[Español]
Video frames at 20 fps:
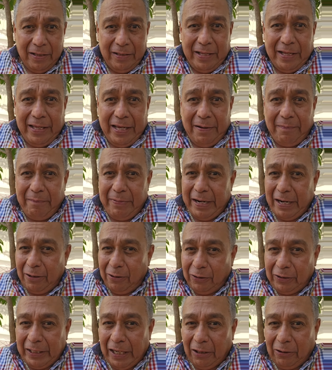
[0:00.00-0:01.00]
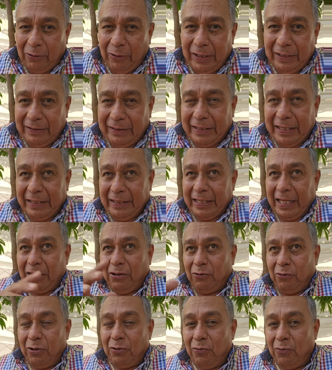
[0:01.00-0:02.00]
de Denver. Lo cierto es que
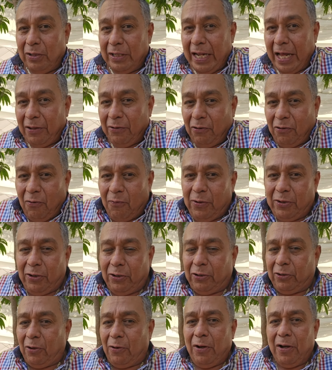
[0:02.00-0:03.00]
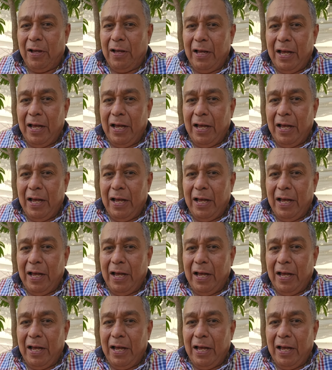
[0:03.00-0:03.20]
tanto en un lado como en otro